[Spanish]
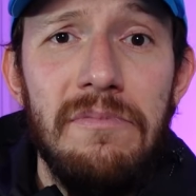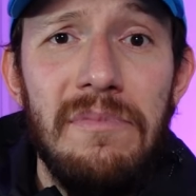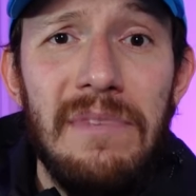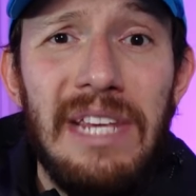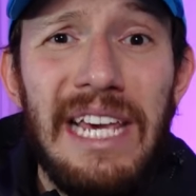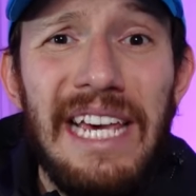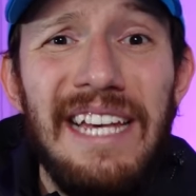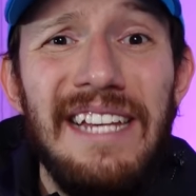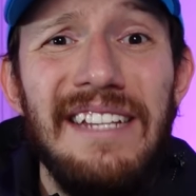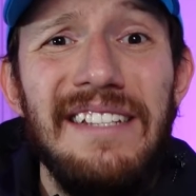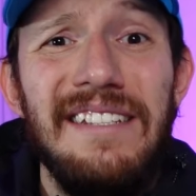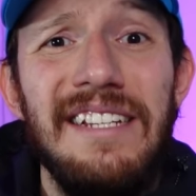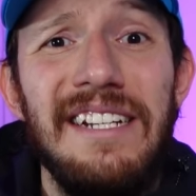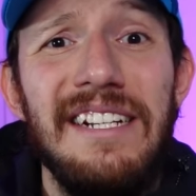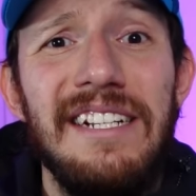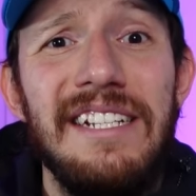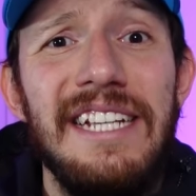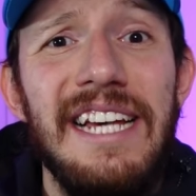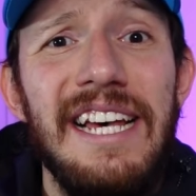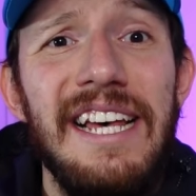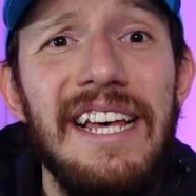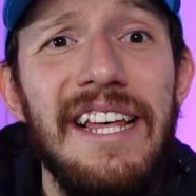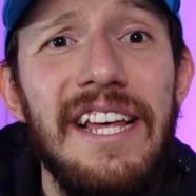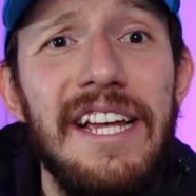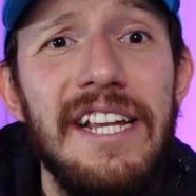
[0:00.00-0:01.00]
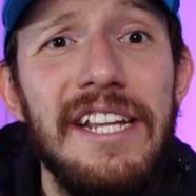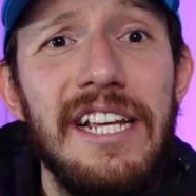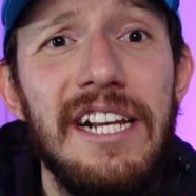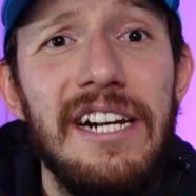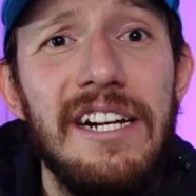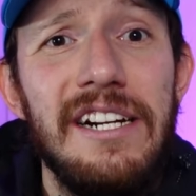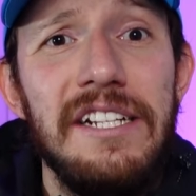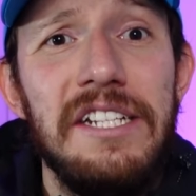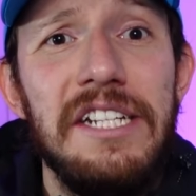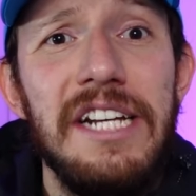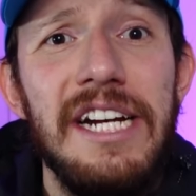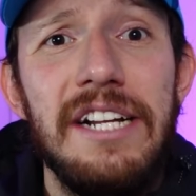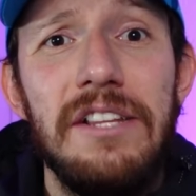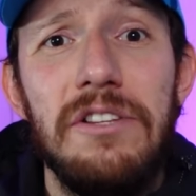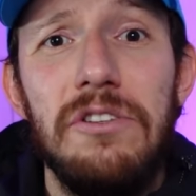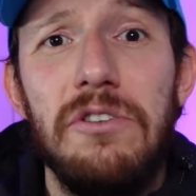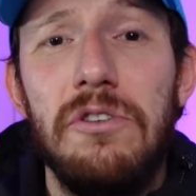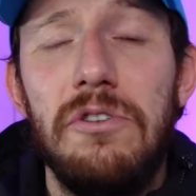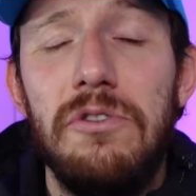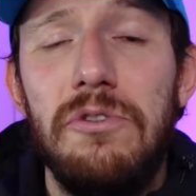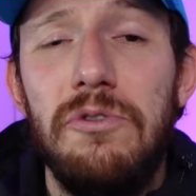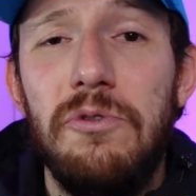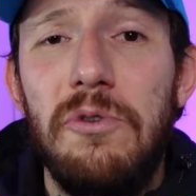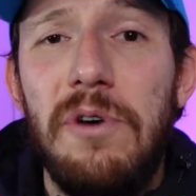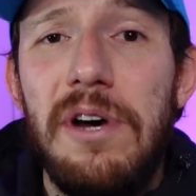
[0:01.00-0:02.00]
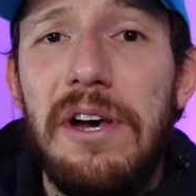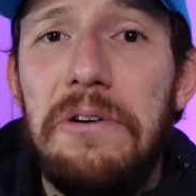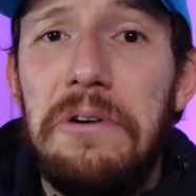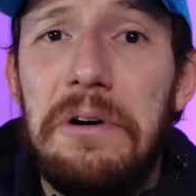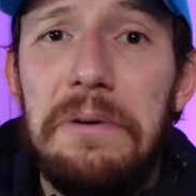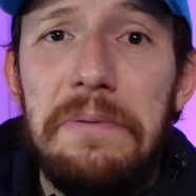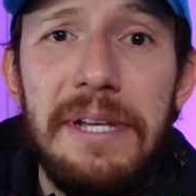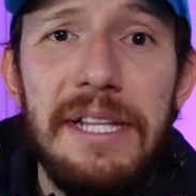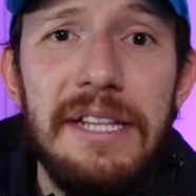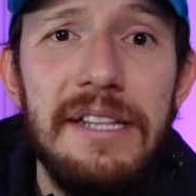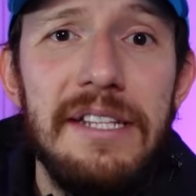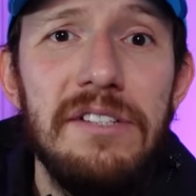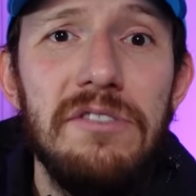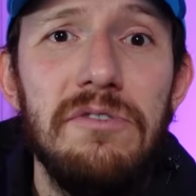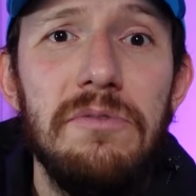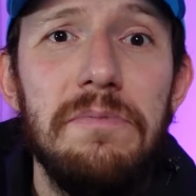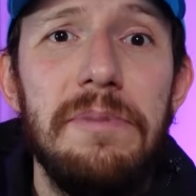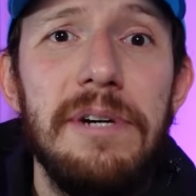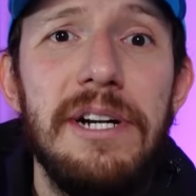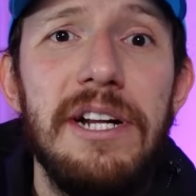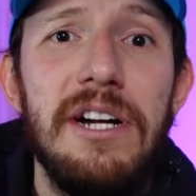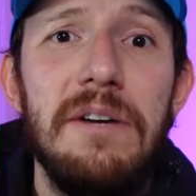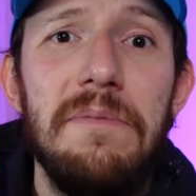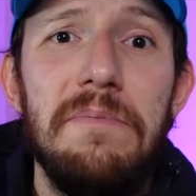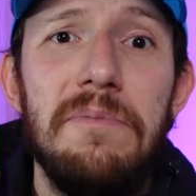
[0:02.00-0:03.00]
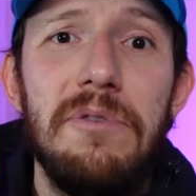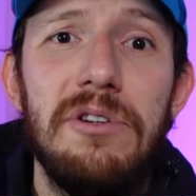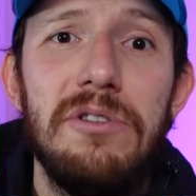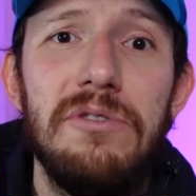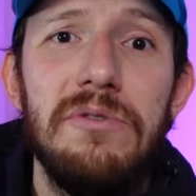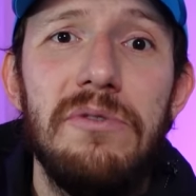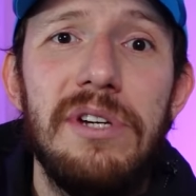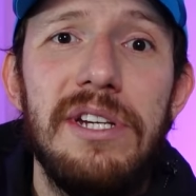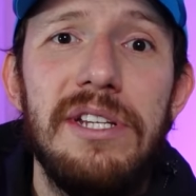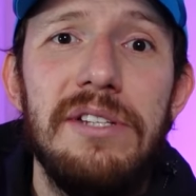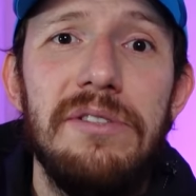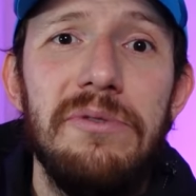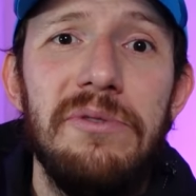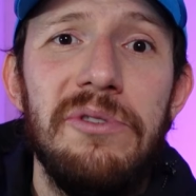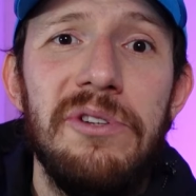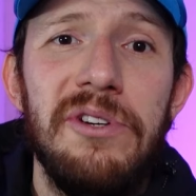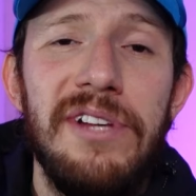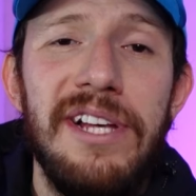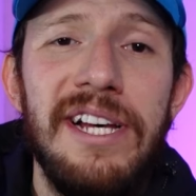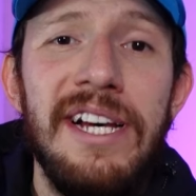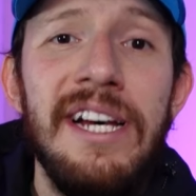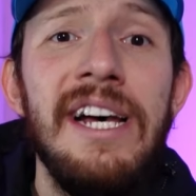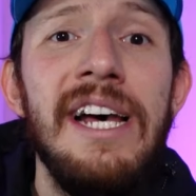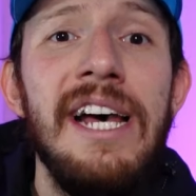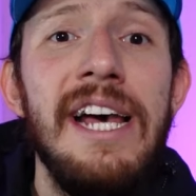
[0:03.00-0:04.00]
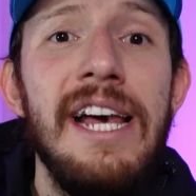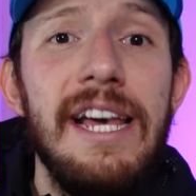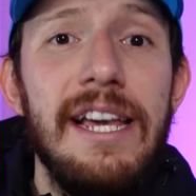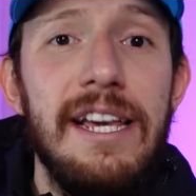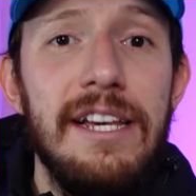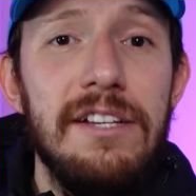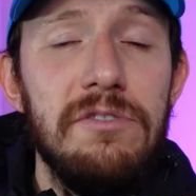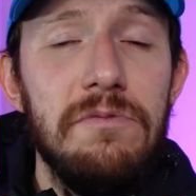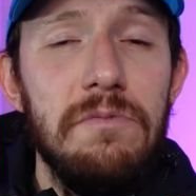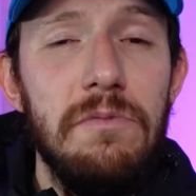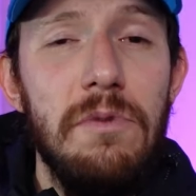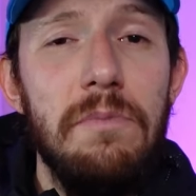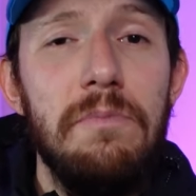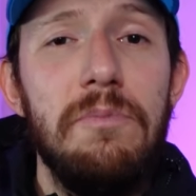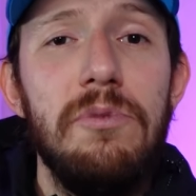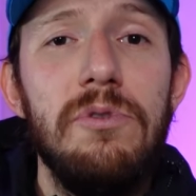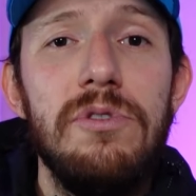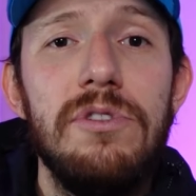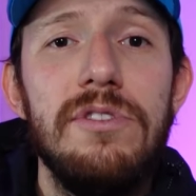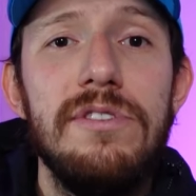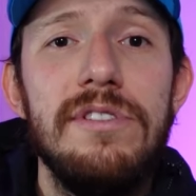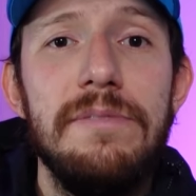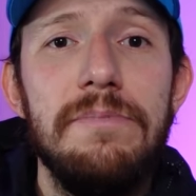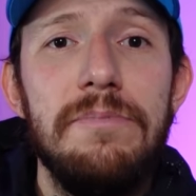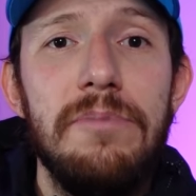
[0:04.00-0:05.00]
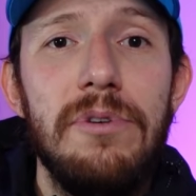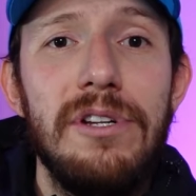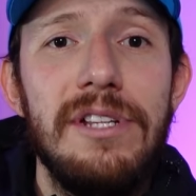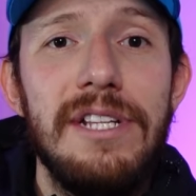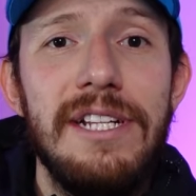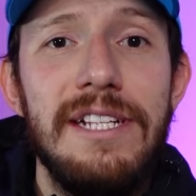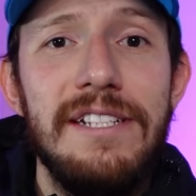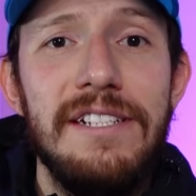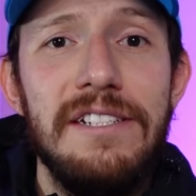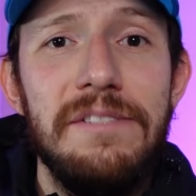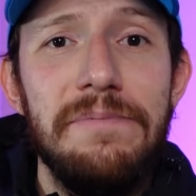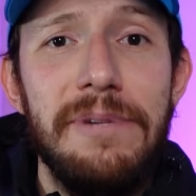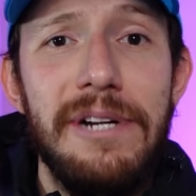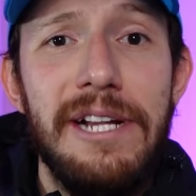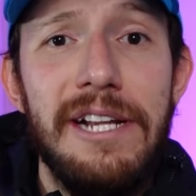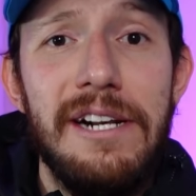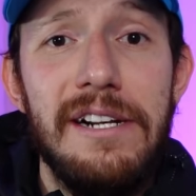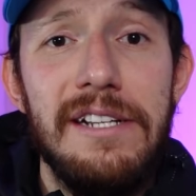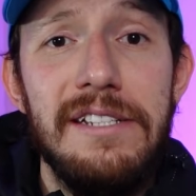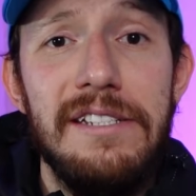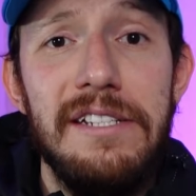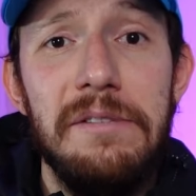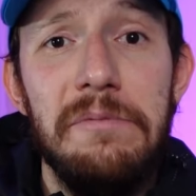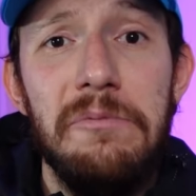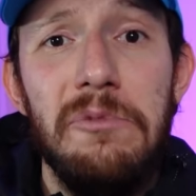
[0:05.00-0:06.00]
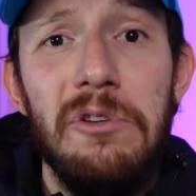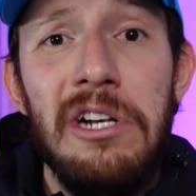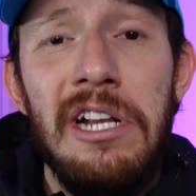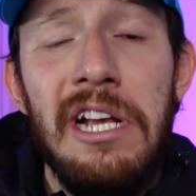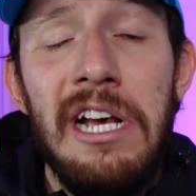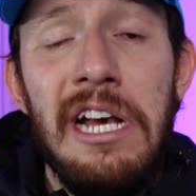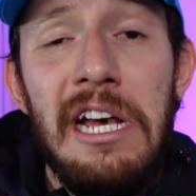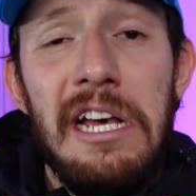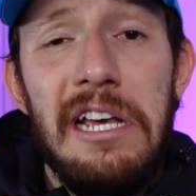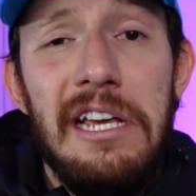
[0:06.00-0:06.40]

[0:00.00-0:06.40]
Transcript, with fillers: ¿Qué decir ya de Daniel Richardo, nuevamente superado por Yuki Tsunoda, que sumó puntos importantes para Racing Bull?